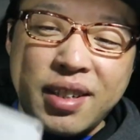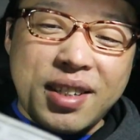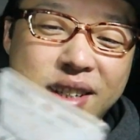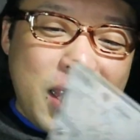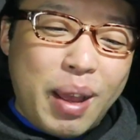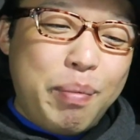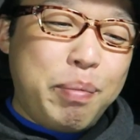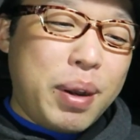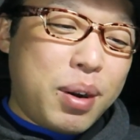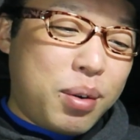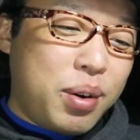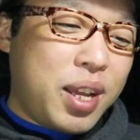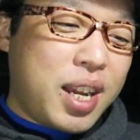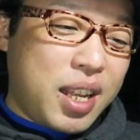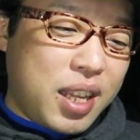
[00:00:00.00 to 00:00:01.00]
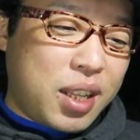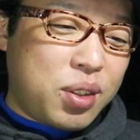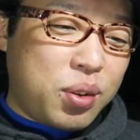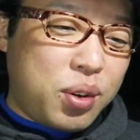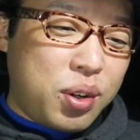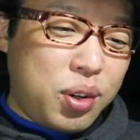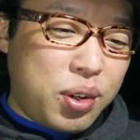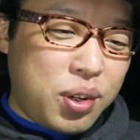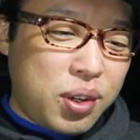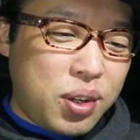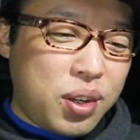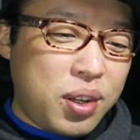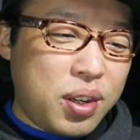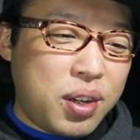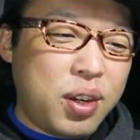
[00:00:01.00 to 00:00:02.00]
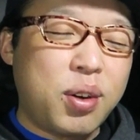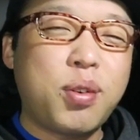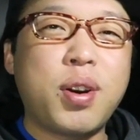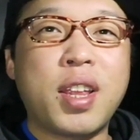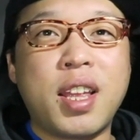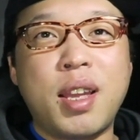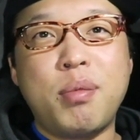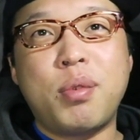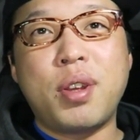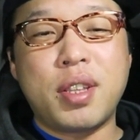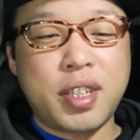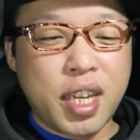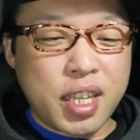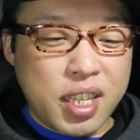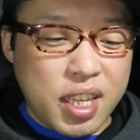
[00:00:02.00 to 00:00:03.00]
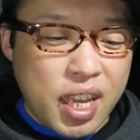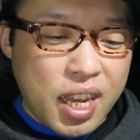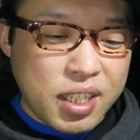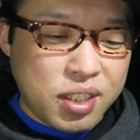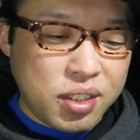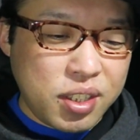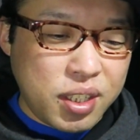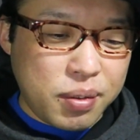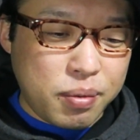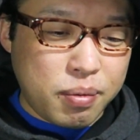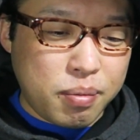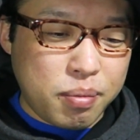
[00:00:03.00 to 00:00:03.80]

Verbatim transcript: うん、やっぱこれかなと。これね、もう最近安い。